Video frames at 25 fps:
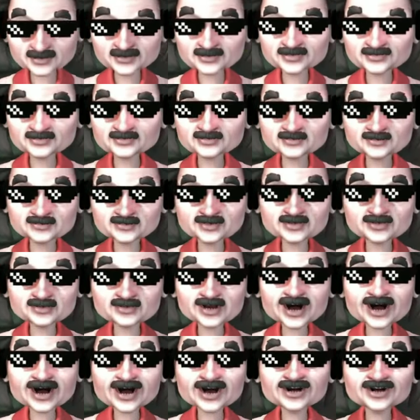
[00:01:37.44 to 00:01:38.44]
โอ้โห
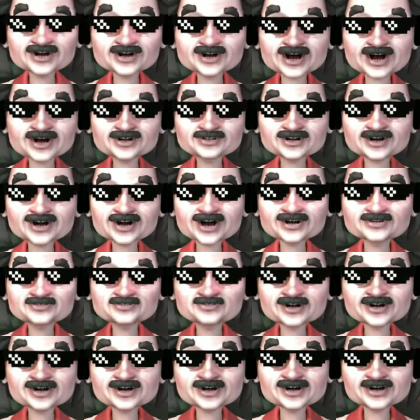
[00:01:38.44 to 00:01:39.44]
อันนี้น่าจะเรียกว่า
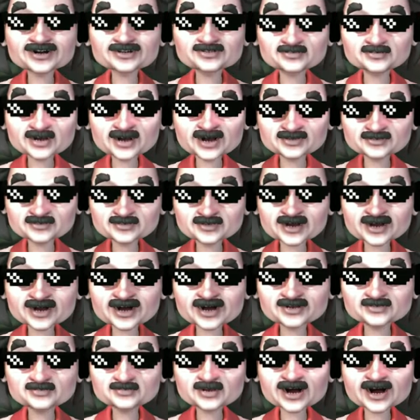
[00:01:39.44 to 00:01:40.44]
เกือบหลับแต่กลับ
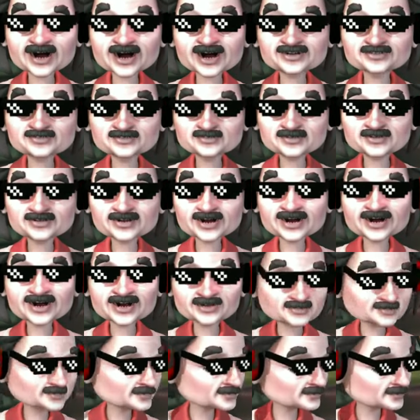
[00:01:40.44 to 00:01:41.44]
มาได้ของจริงนะ
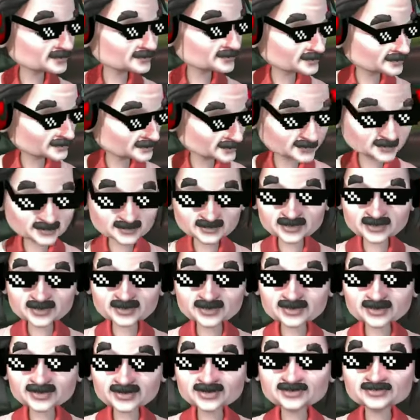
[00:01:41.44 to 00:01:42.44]
คุณผู้ชมนะ
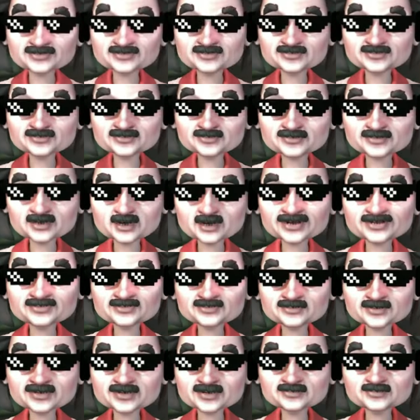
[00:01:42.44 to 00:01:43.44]
โอ้โหเหลืออยู่
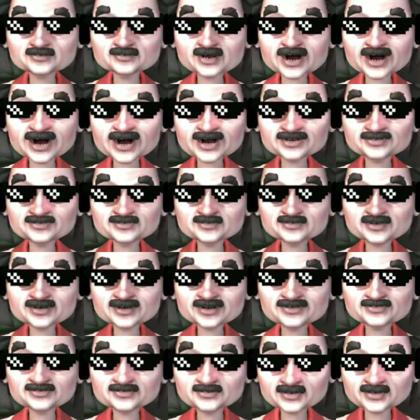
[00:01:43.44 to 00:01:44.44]
ศูนย์บาท
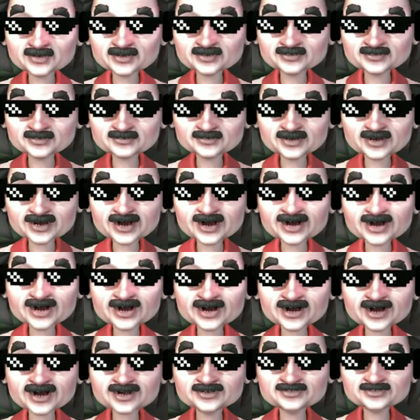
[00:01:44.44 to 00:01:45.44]
หมุนสุดท้ายยั
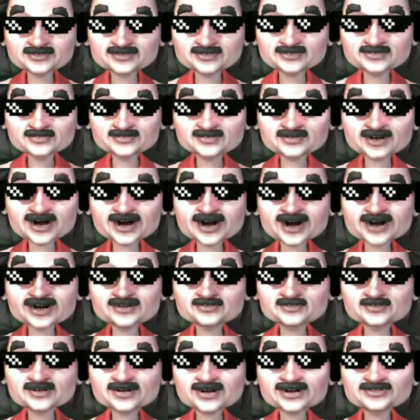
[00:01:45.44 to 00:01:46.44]
งรอดฟรีเกม
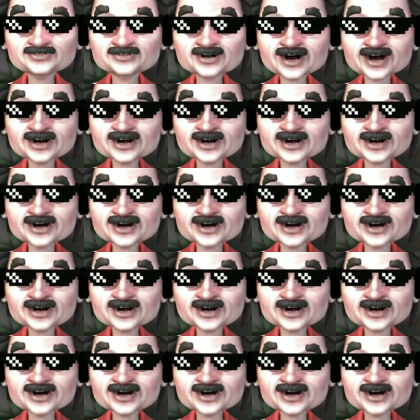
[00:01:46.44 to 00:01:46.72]
เฉยว่ะ